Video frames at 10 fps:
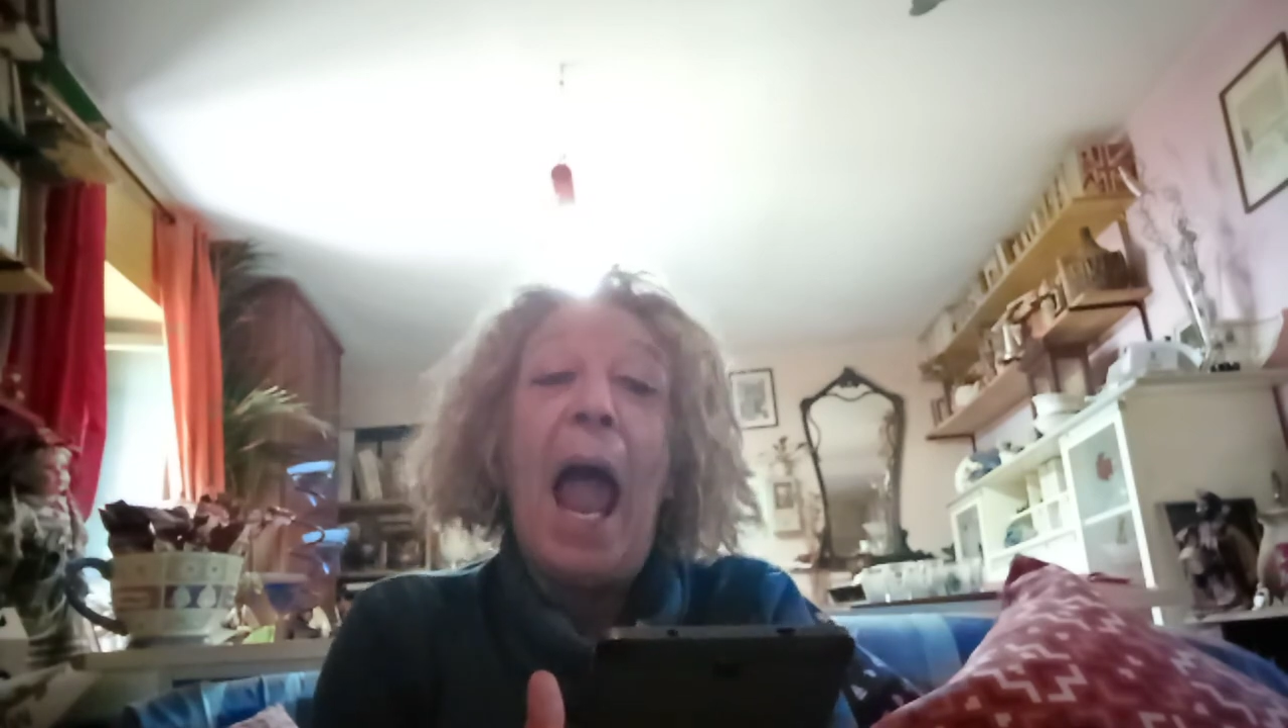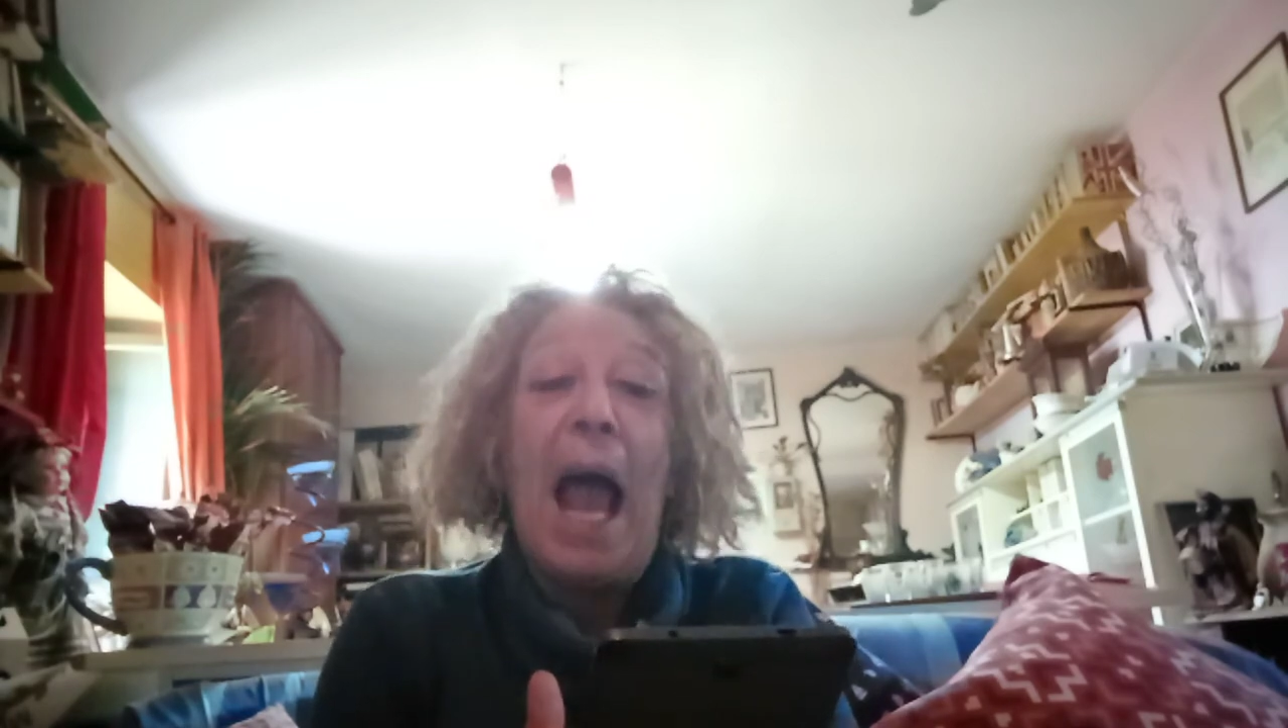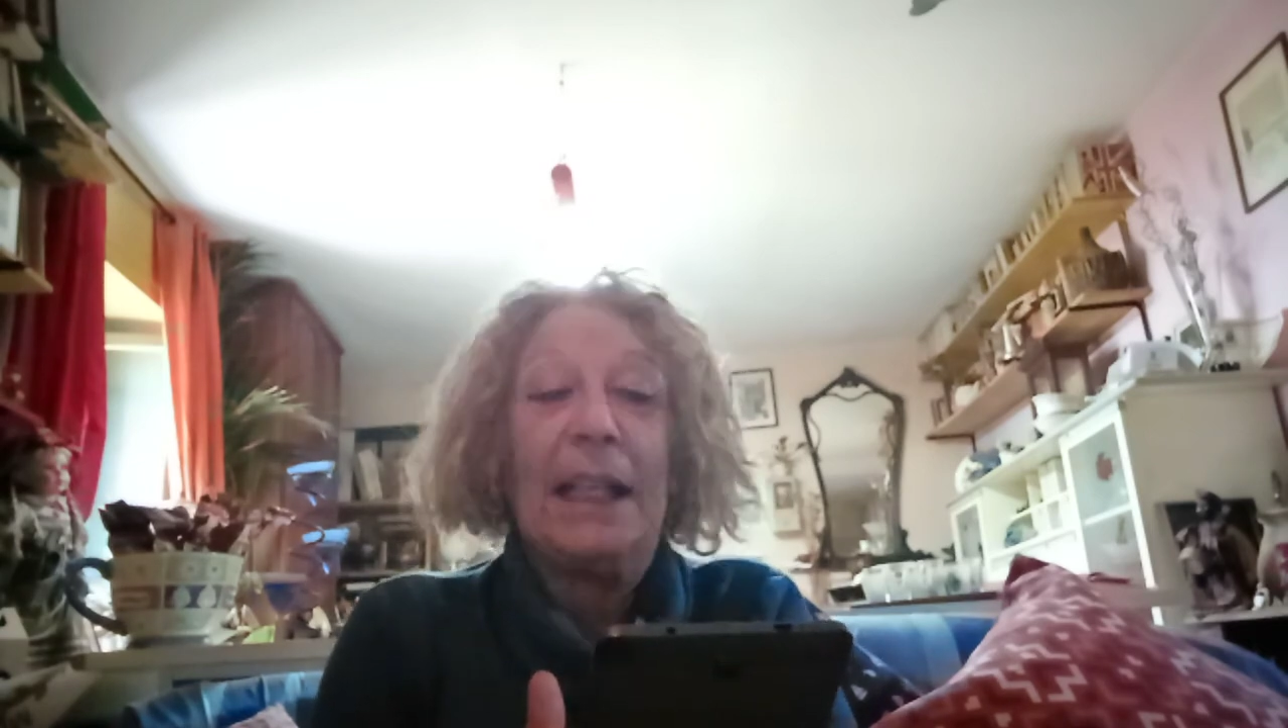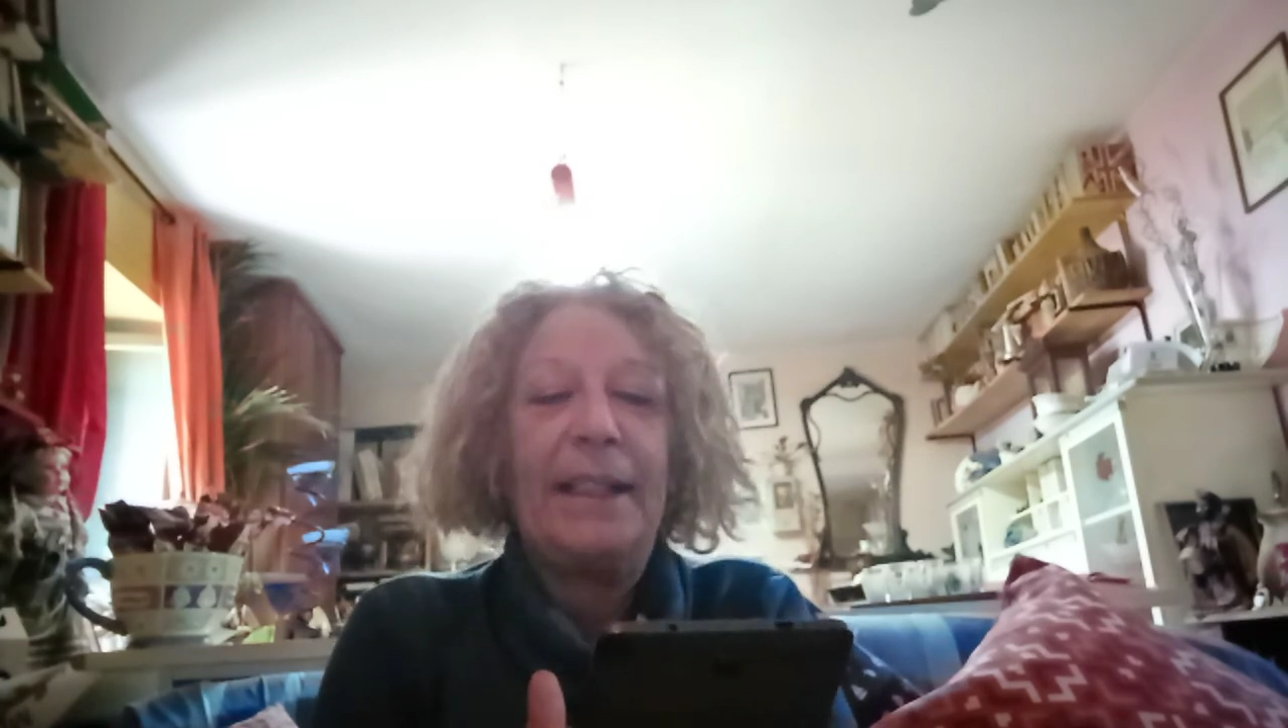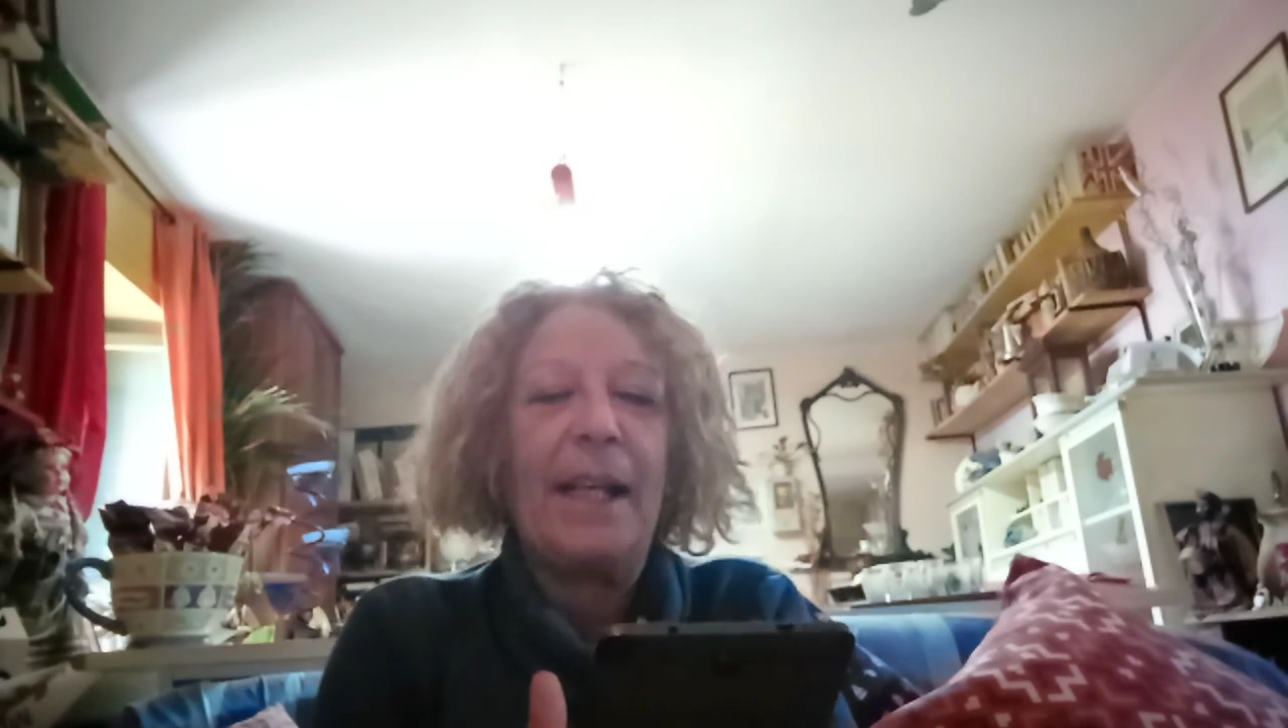
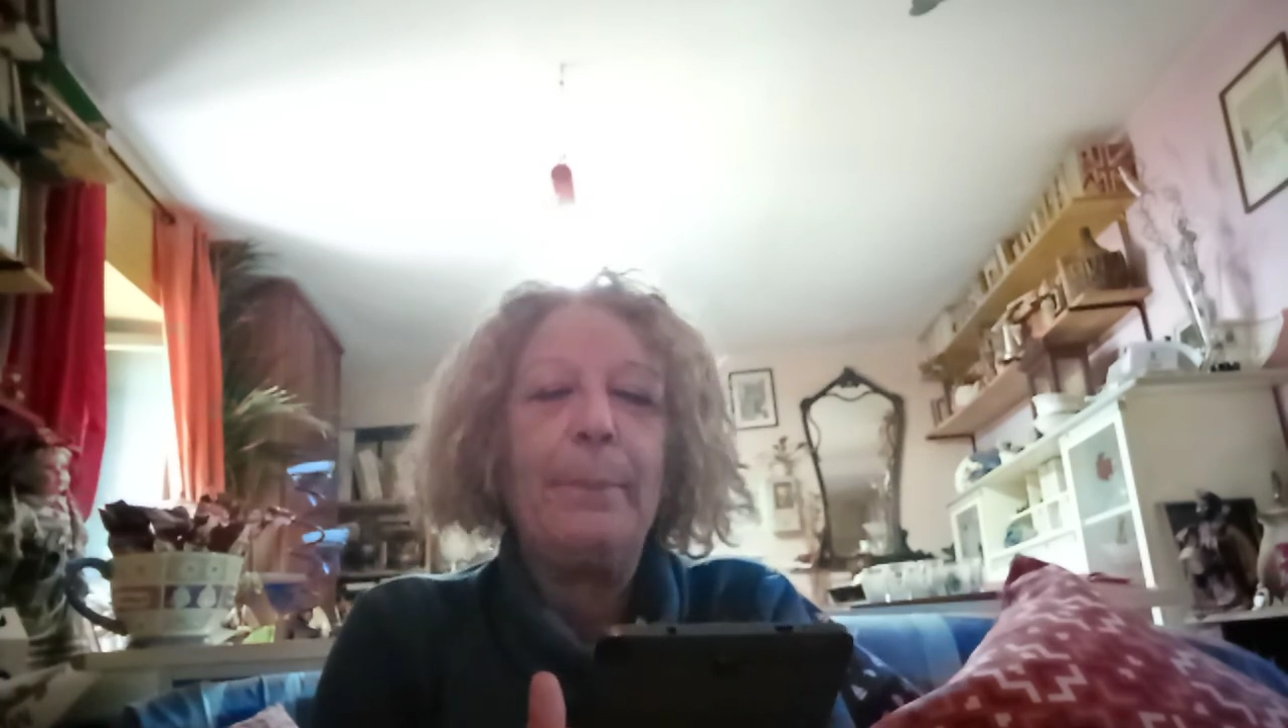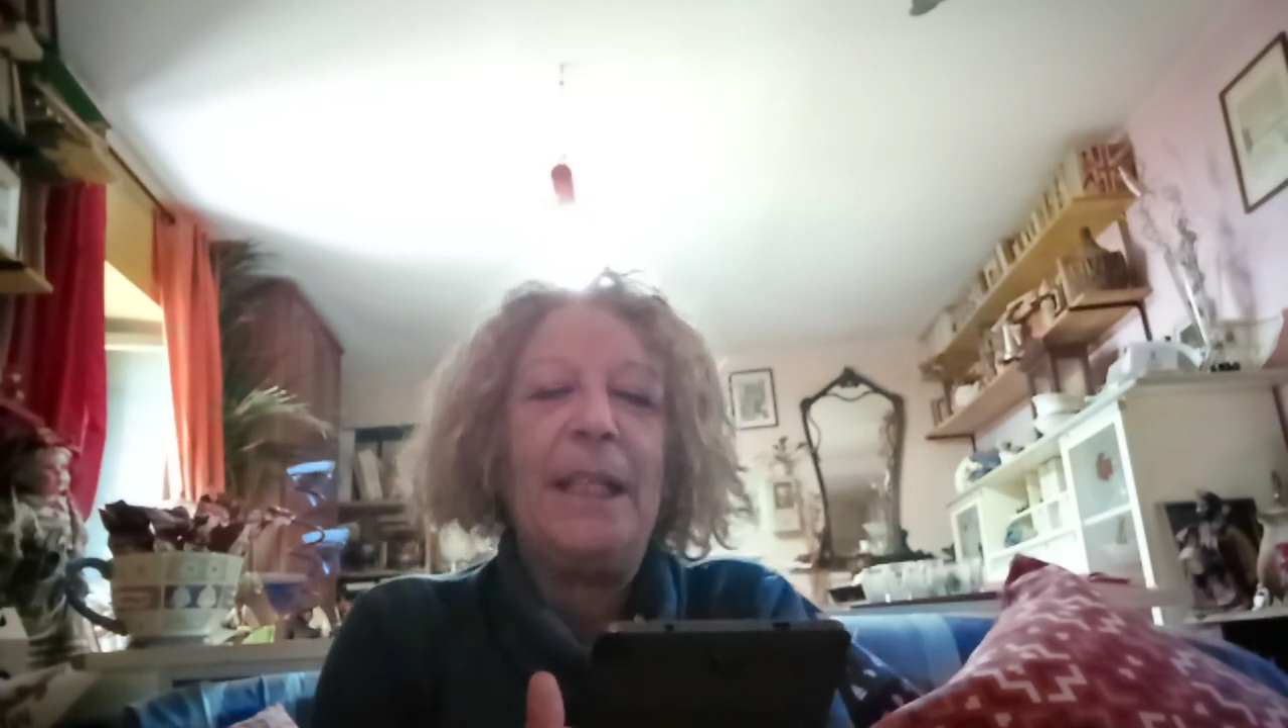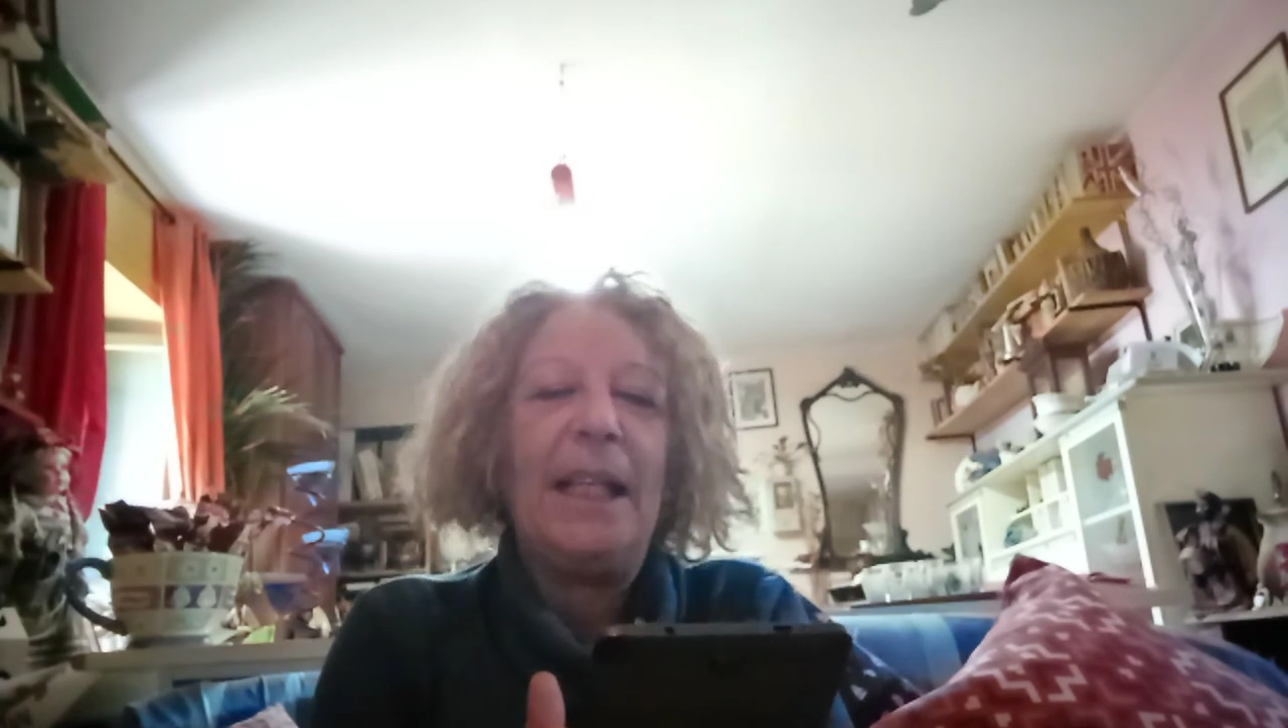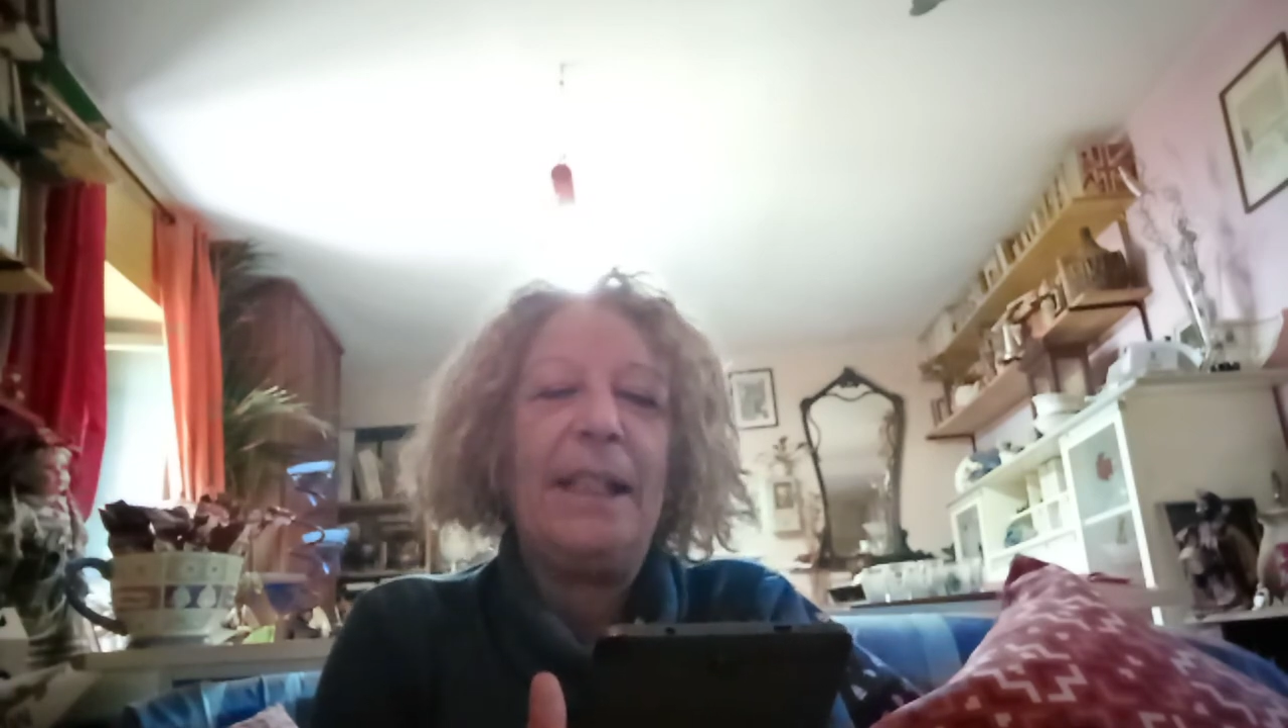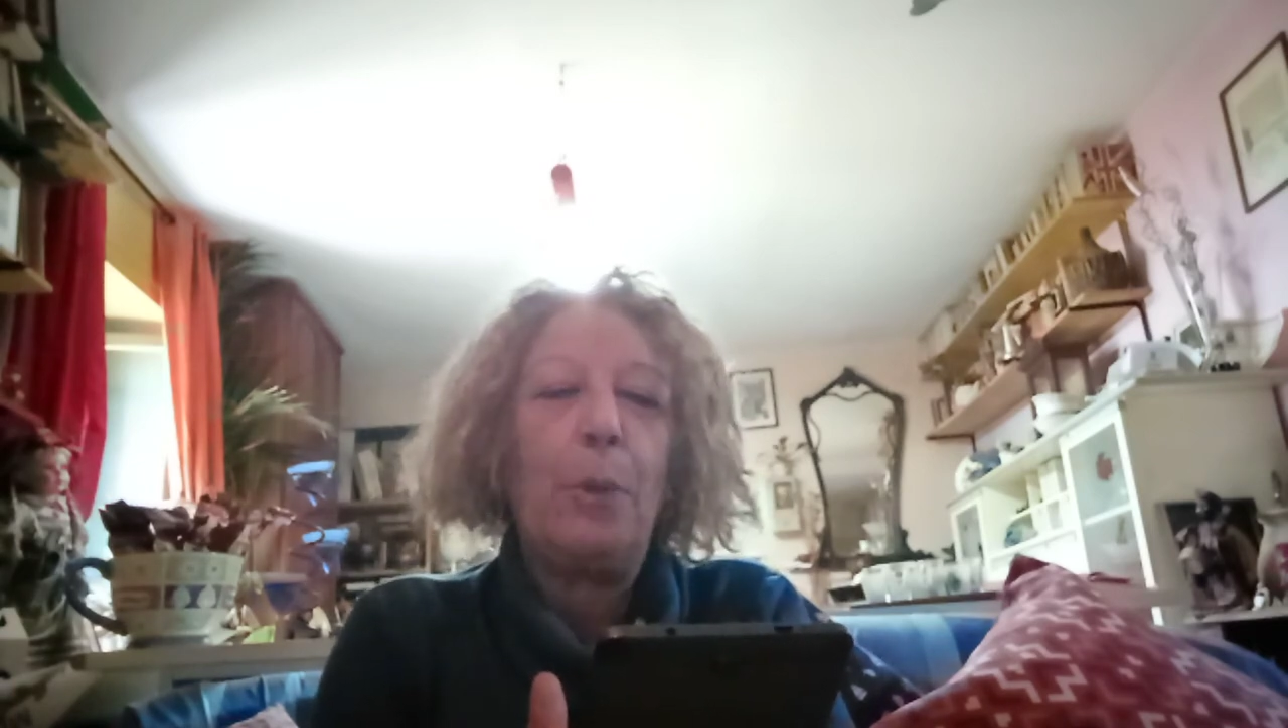al
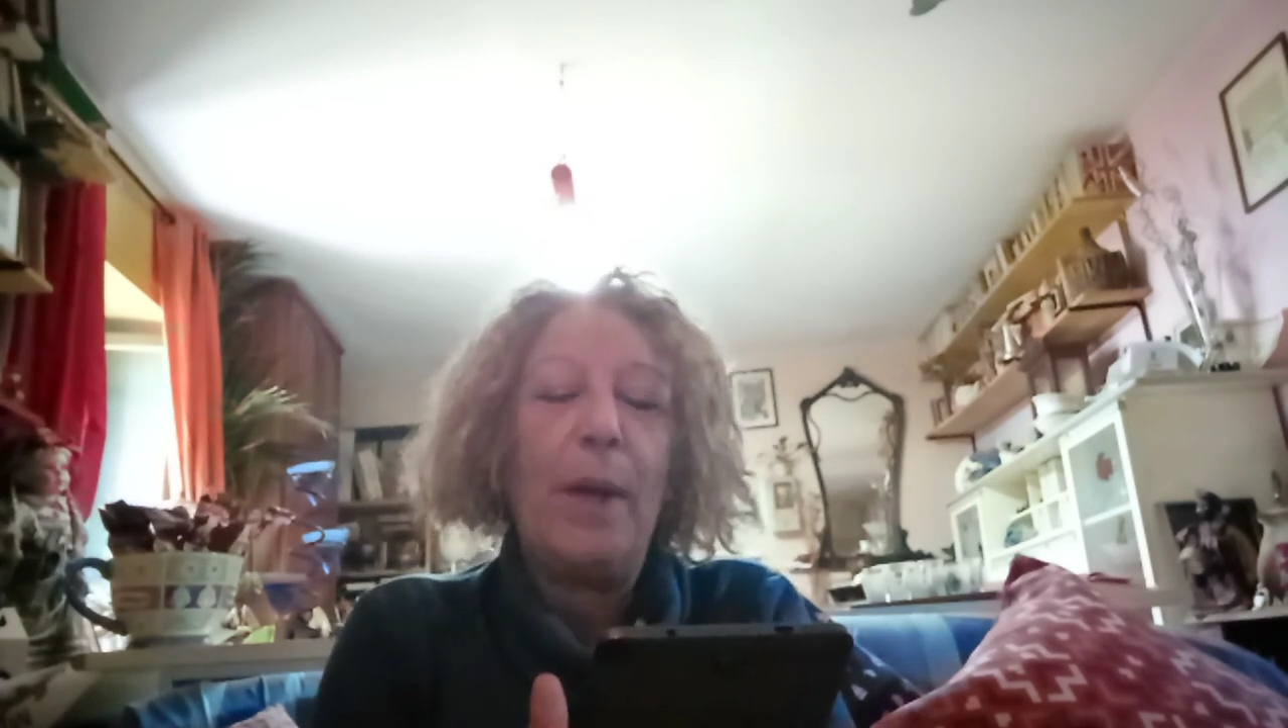termine di